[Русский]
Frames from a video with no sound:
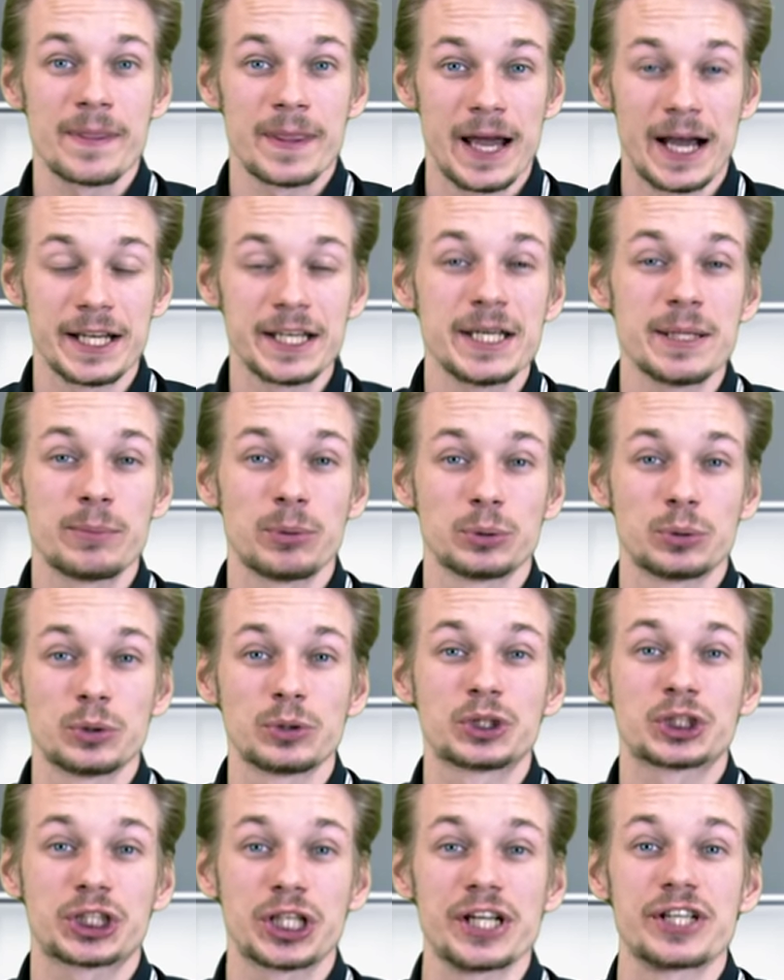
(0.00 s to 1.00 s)
они
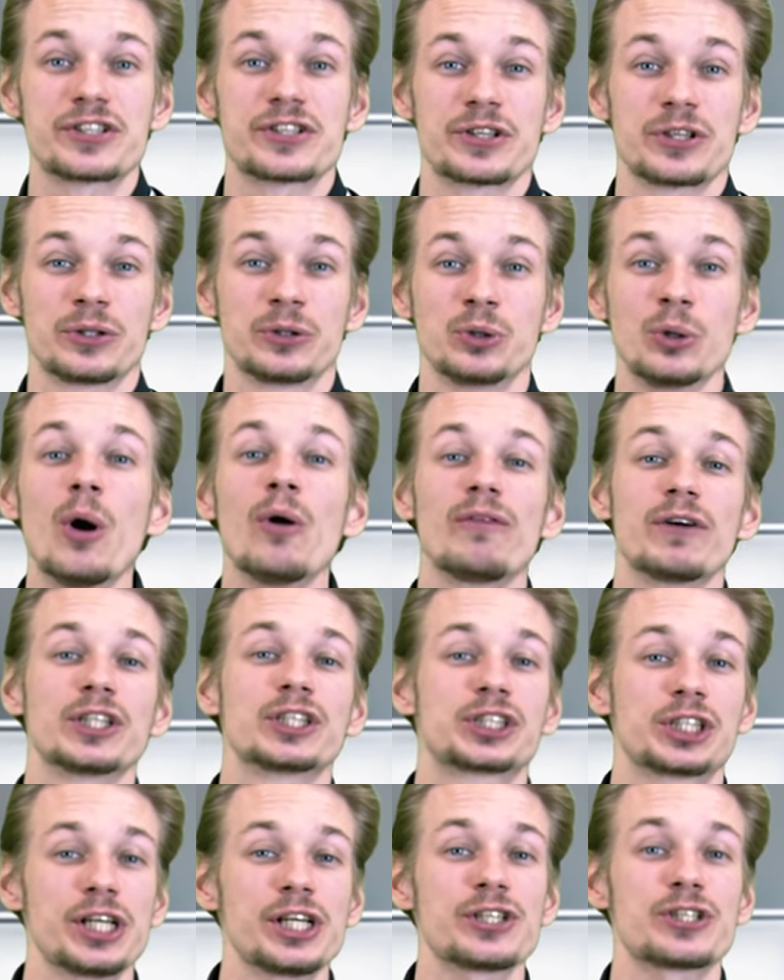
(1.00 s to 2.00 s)
будут жить новой
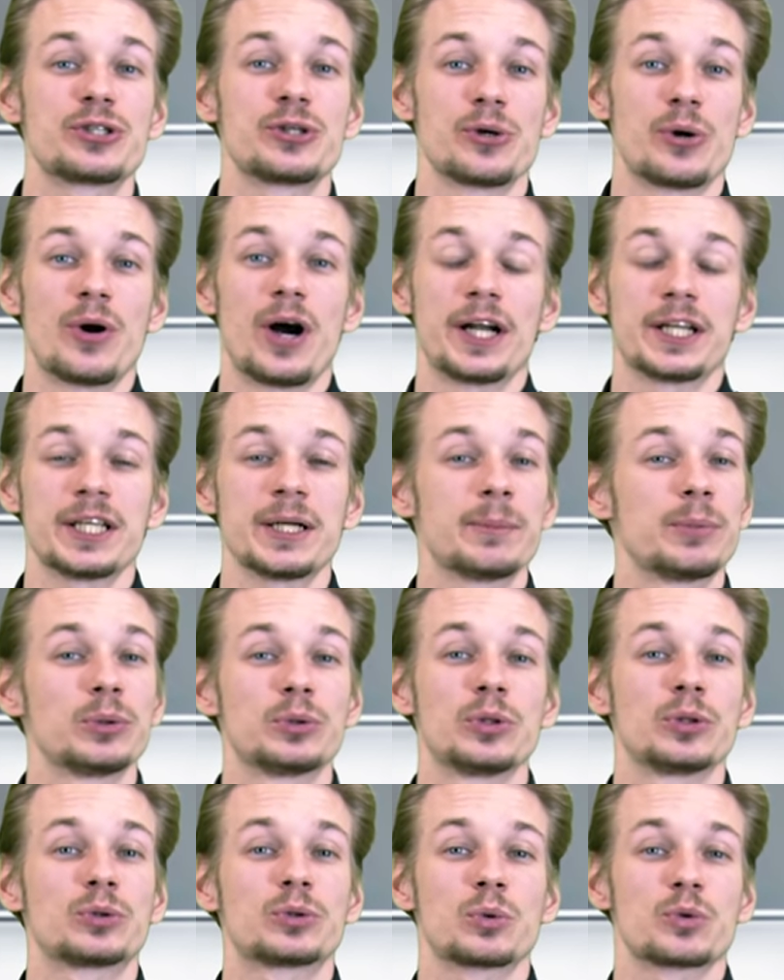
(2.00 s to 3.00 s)
жизнью, они
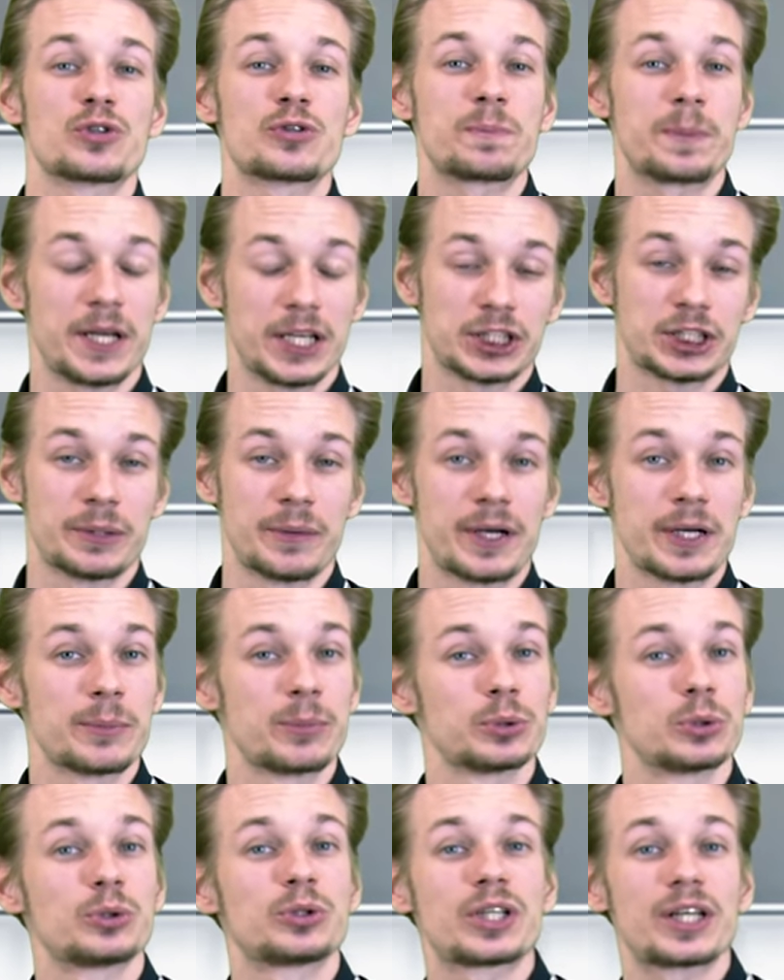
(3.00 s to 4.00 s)
будут успешными, они
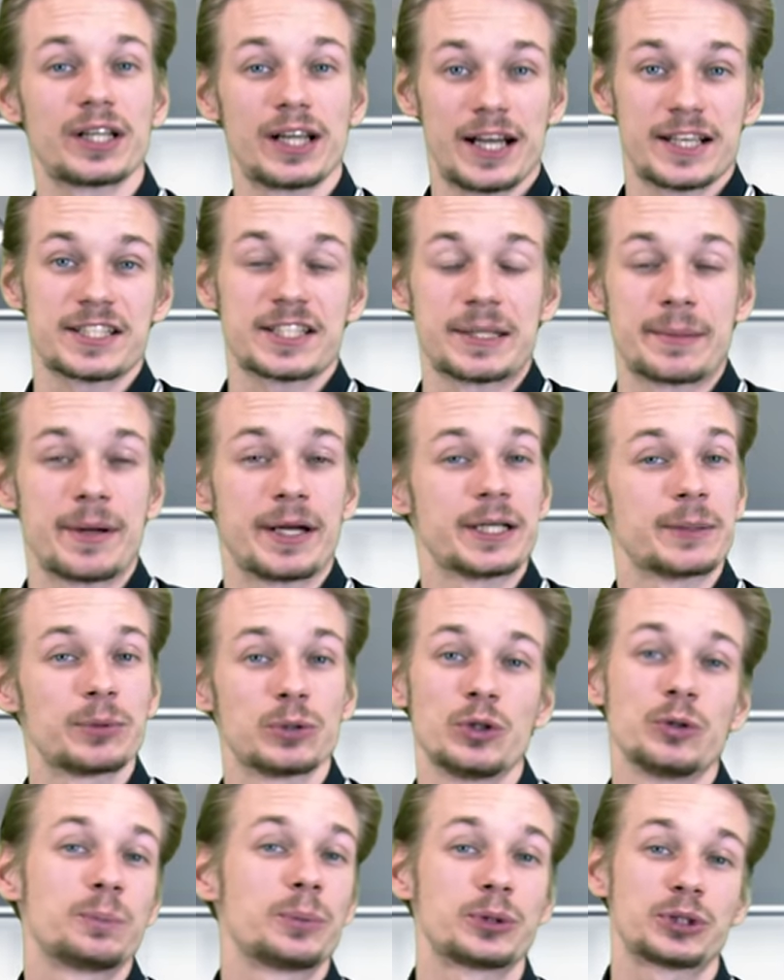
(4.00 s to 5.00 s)
будут классными, они
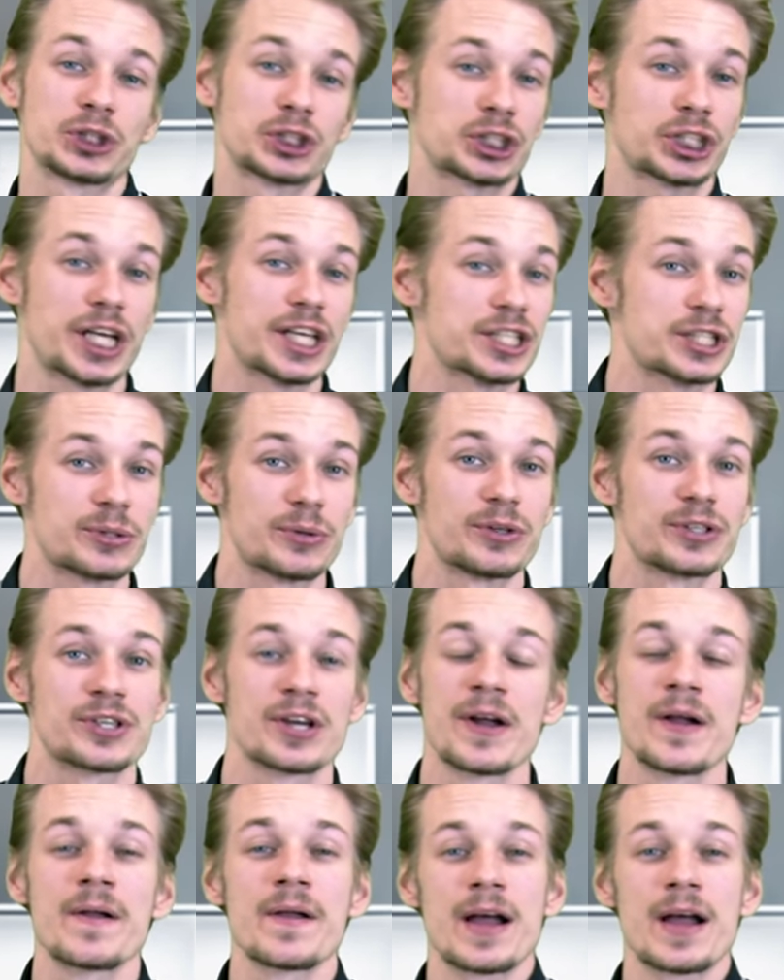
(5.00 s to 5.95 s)
будут путешествовать,